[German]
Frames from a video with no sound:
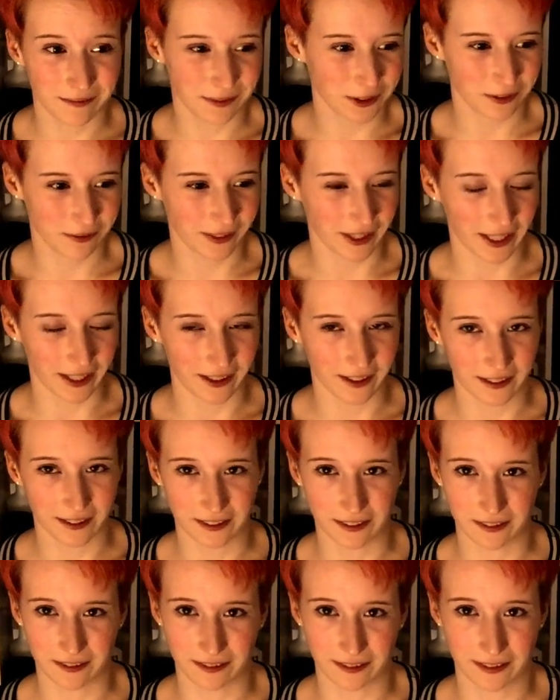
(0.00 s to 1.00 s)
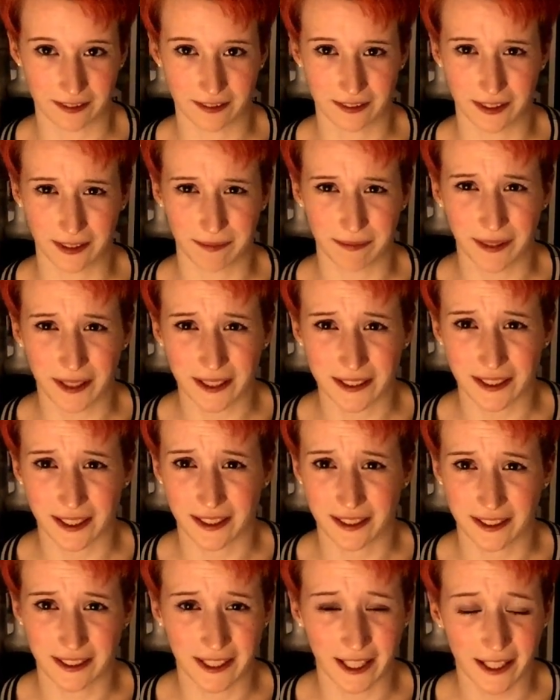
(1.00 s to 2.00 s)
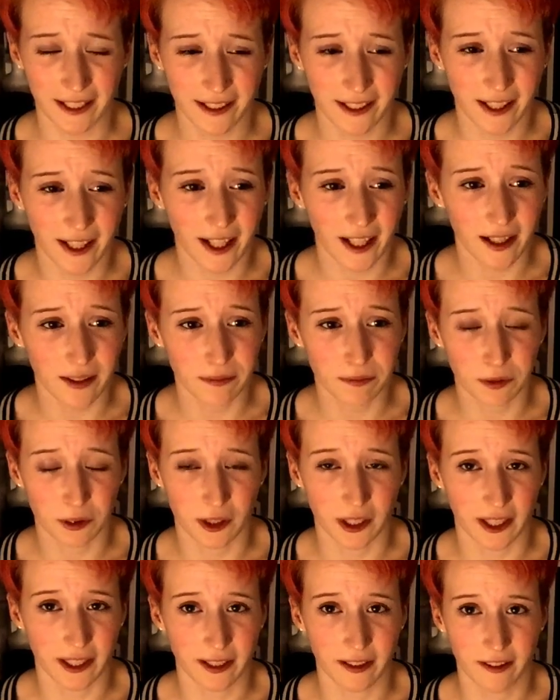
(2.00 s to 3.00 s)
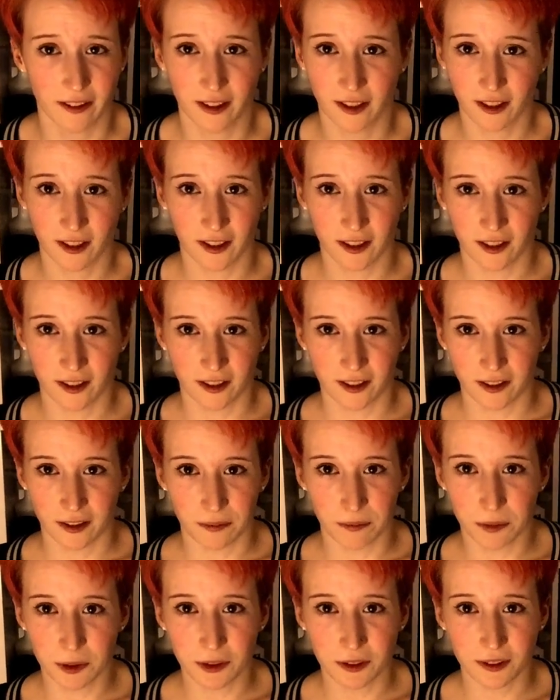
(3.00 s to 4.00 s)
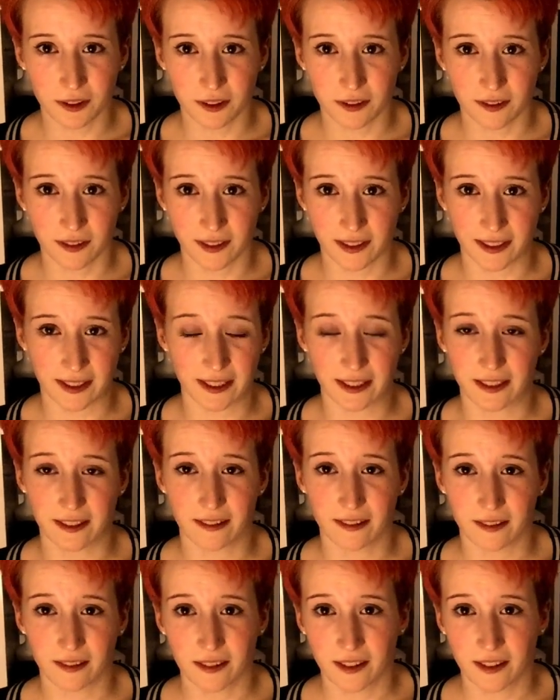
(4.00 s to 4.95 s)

müssen wir alle den Pelz an den Jacken haben oder an den Mützen, die,